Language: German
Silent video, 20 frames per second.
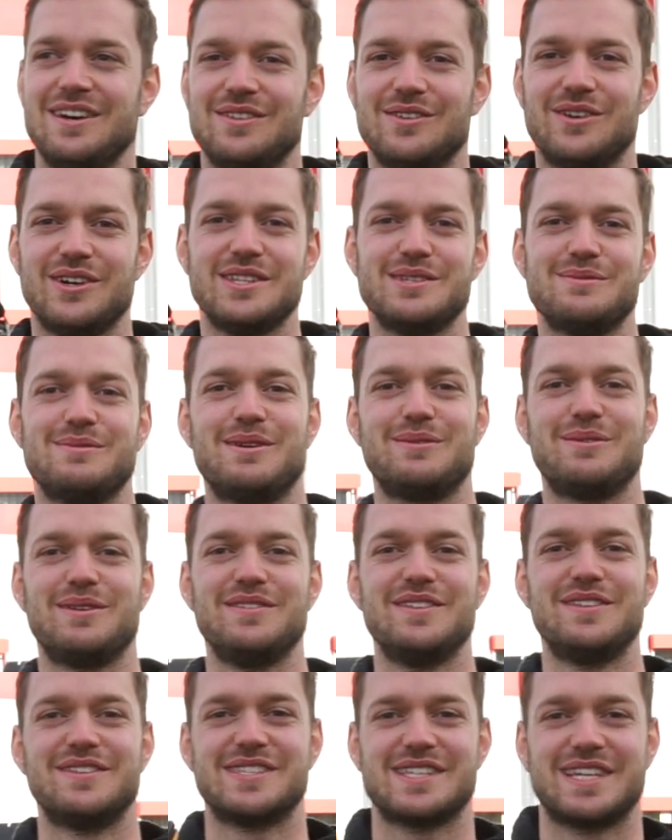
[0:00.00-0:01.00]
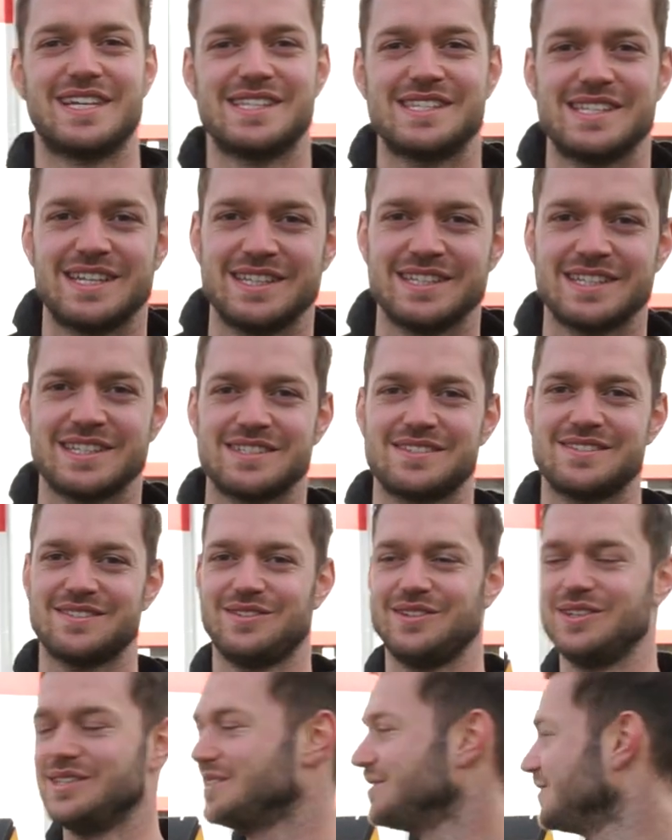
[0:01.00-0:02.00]
Heute machen wir wieder was ganz anderes.
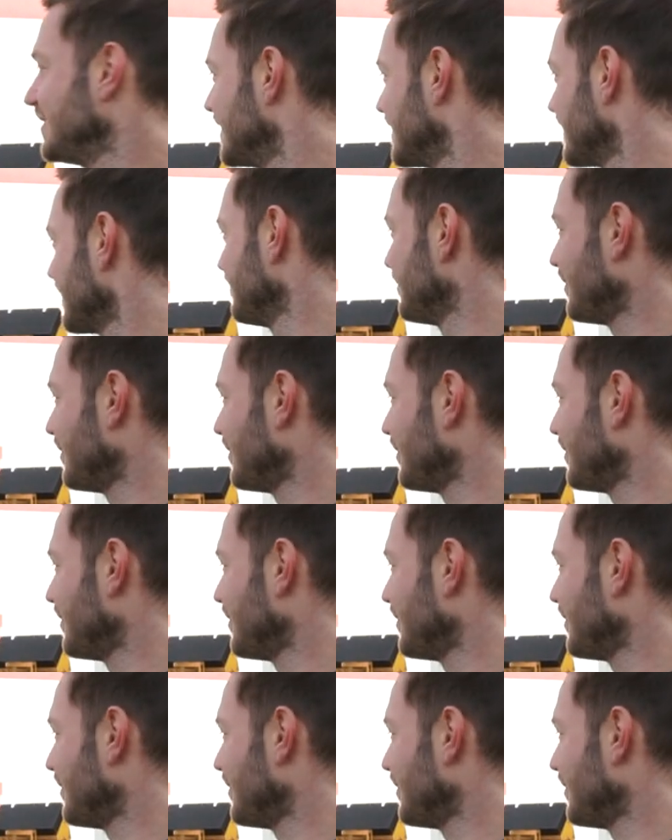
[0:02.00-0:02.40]
Heute wieder drei